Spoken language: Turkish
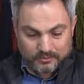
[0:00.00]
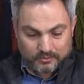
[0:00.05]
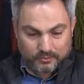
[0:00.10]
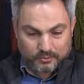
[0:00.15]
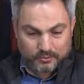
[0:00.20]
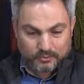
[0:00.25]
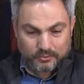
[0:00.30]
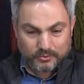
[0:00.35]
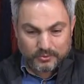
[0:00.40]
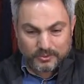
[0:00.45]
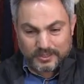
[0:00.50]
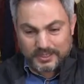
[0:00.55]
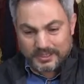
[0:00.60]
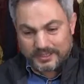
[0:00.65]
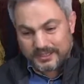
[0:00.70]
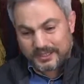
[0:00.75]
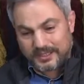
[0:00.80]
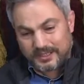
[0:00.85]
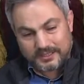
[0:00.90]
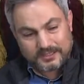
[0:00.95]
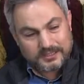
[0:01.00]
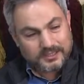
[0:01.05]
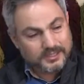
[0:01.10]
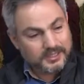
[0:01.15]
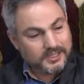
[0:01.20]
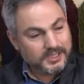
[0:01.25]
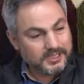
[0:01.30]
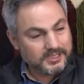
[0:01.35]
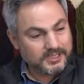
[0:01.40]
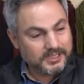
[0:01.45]
Çünkü her halıda,
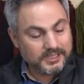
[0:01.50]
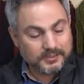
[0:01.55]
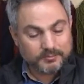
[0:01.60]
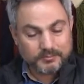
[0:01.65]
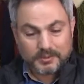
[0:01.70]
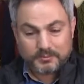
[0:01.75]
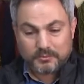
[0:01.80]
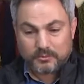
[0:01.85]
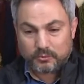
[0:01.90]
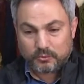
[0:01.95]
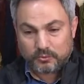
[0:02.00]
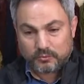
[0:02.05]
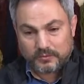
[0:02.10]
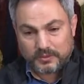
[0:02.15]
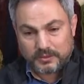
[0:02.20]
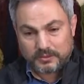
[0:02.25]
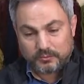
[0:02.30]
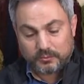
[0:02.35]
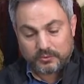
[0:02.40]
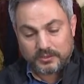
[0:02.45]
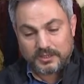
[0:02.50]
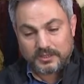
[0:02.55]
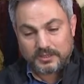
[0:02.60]
her kilimde bir ruh var, ona